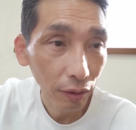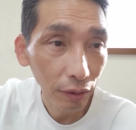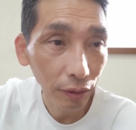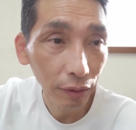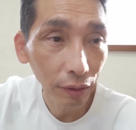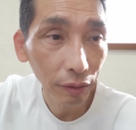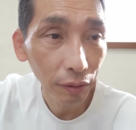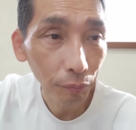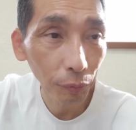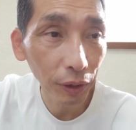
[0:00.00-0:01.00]
うん、
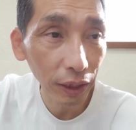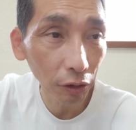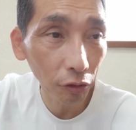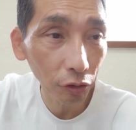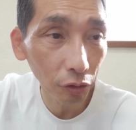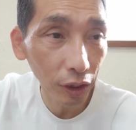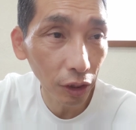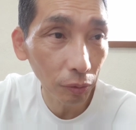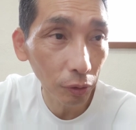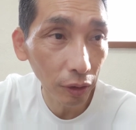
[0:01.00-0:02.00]
もう皆さんご存知だと
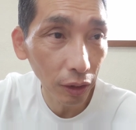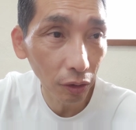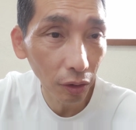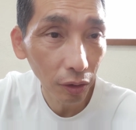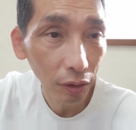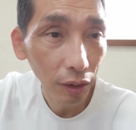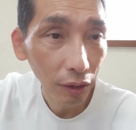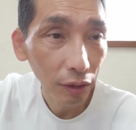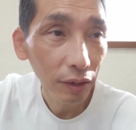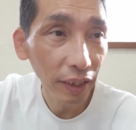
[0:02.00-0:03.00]
思うけど。
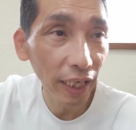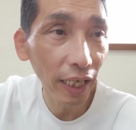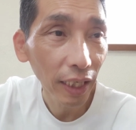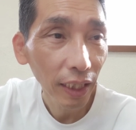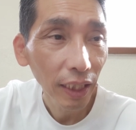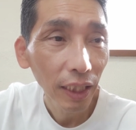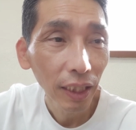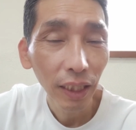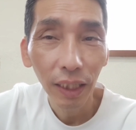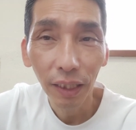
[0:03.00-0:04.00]
で
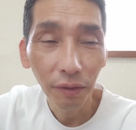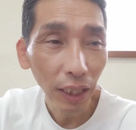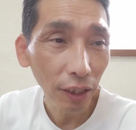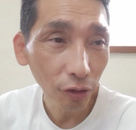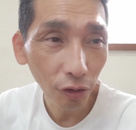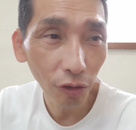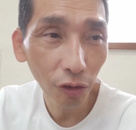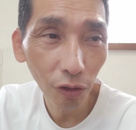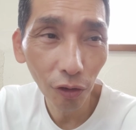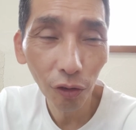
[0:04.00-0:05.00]
あ
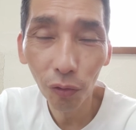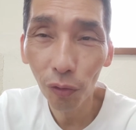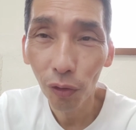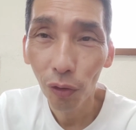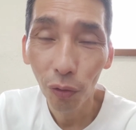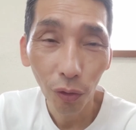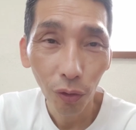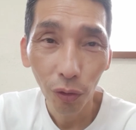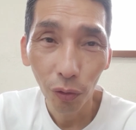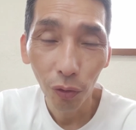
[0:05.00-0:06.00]

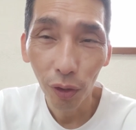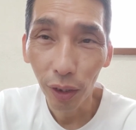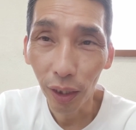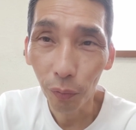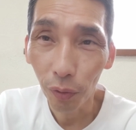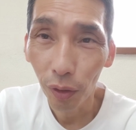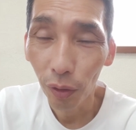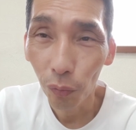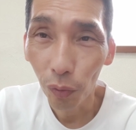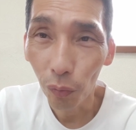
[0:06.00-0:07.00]
のー、
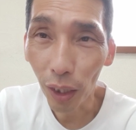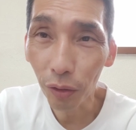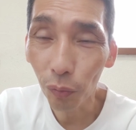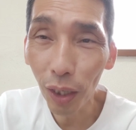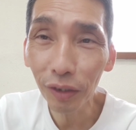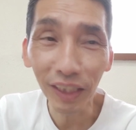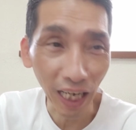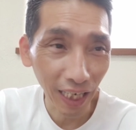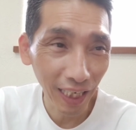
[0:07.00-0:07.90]
えー、ワクちゃん